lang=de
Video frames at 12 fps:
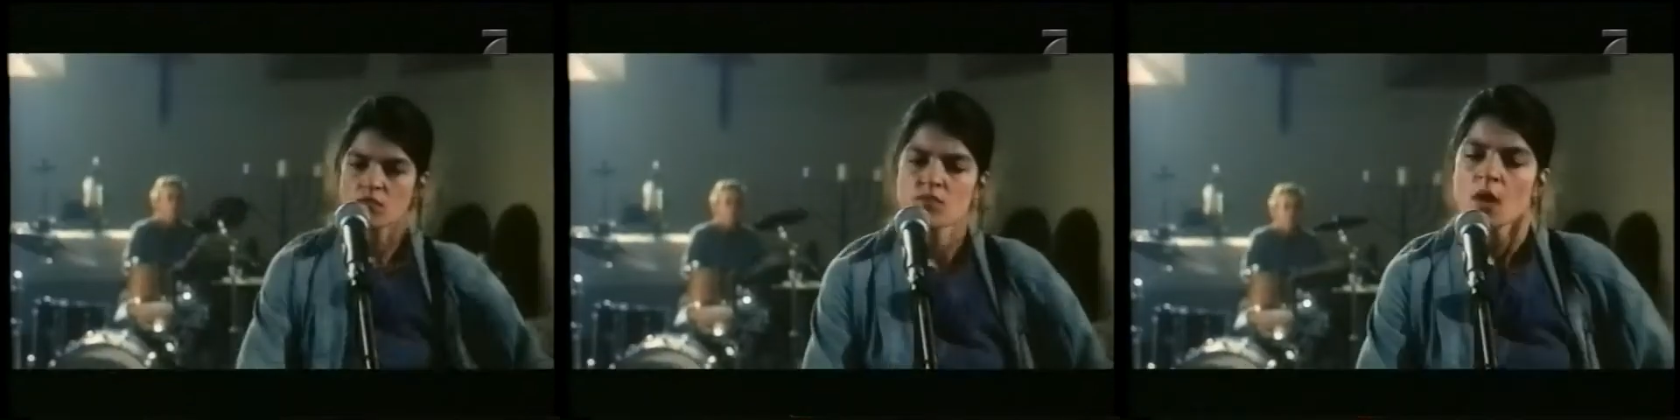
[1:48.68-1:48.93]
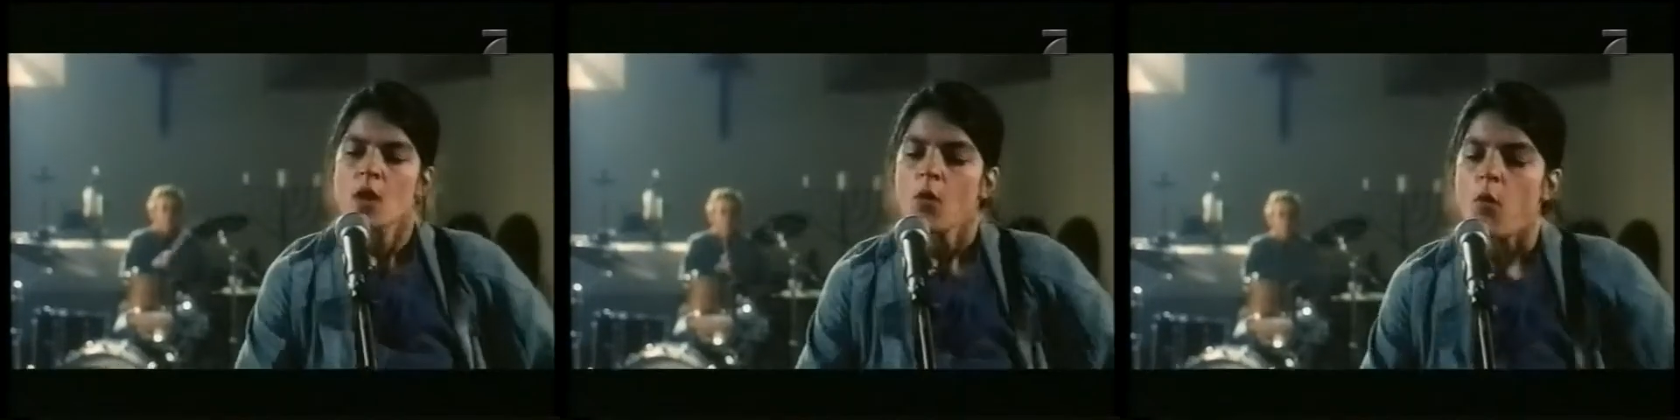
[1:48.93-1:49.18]
nach
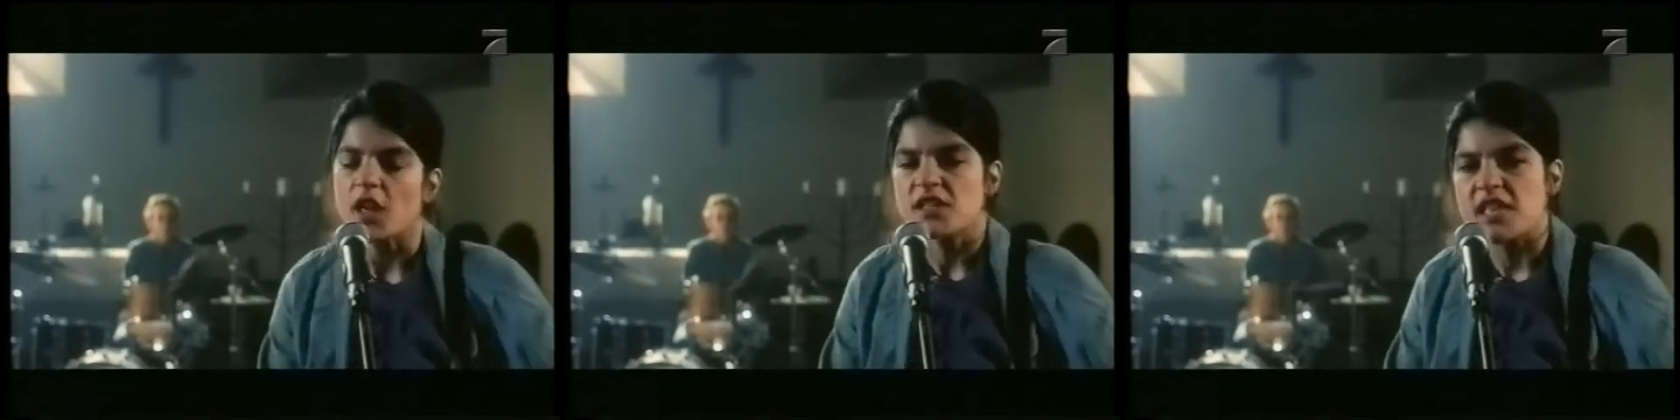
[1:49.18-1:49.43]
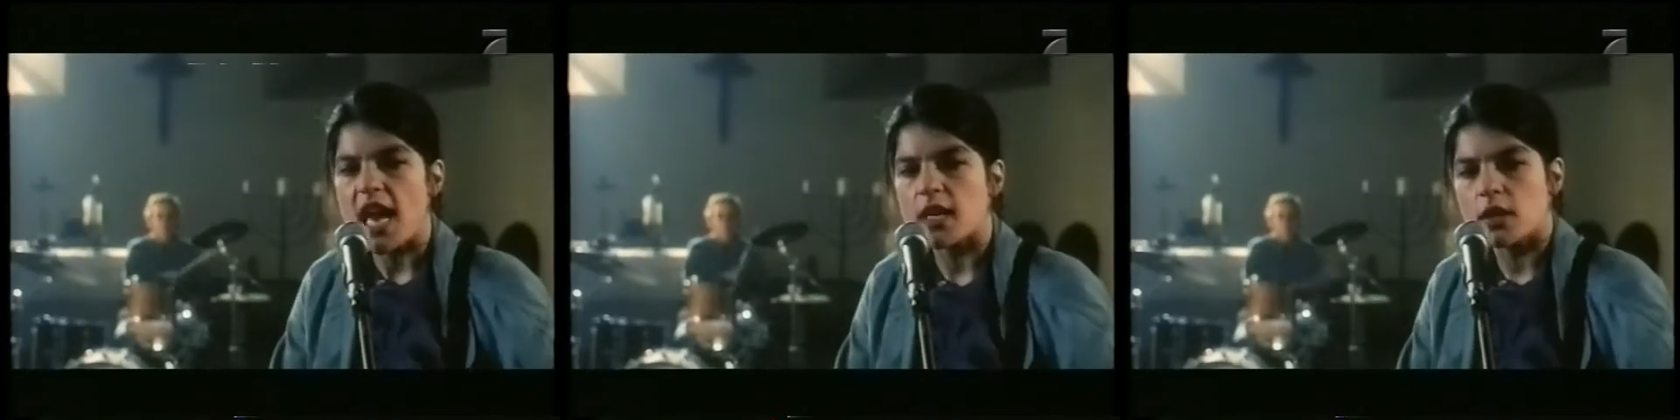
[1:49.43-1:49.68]
einem
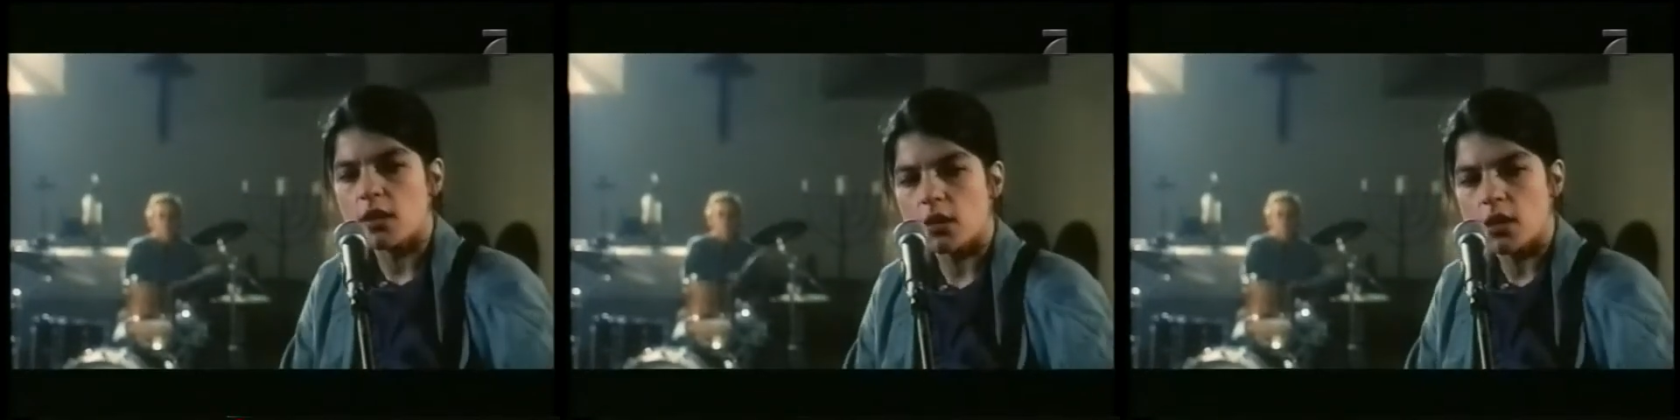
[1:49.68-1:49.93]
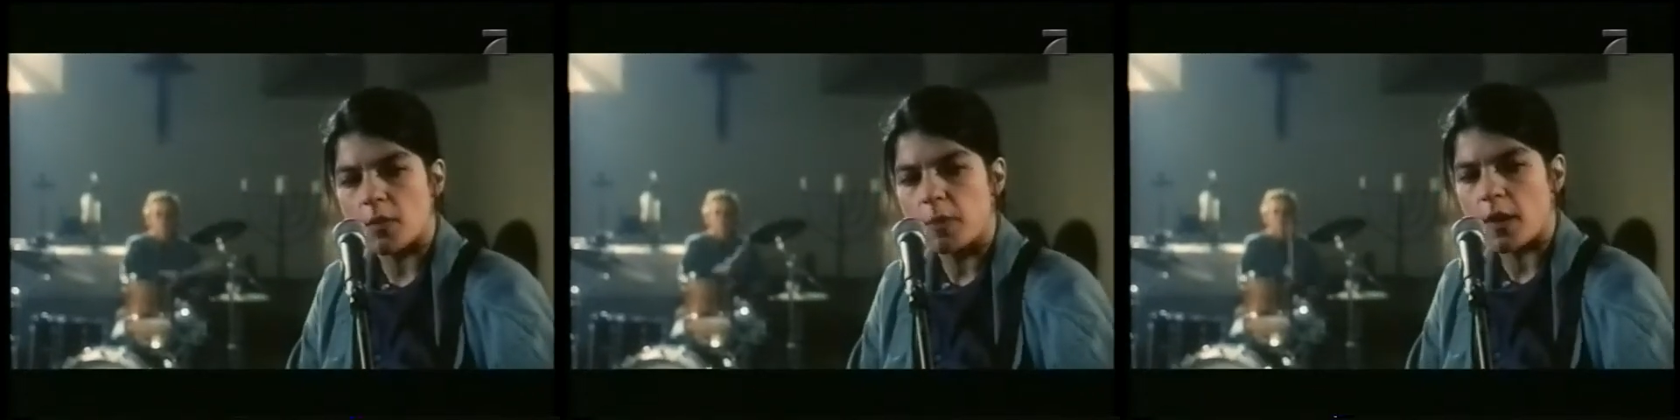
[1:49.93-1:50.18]
griffigen Titel
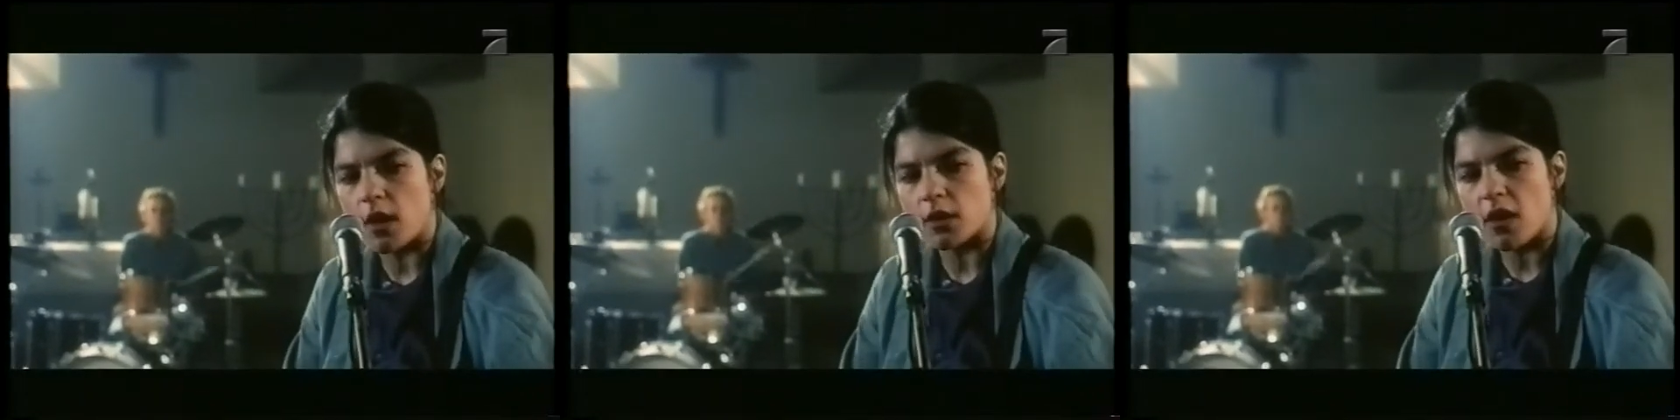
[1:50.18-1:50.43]
gesucht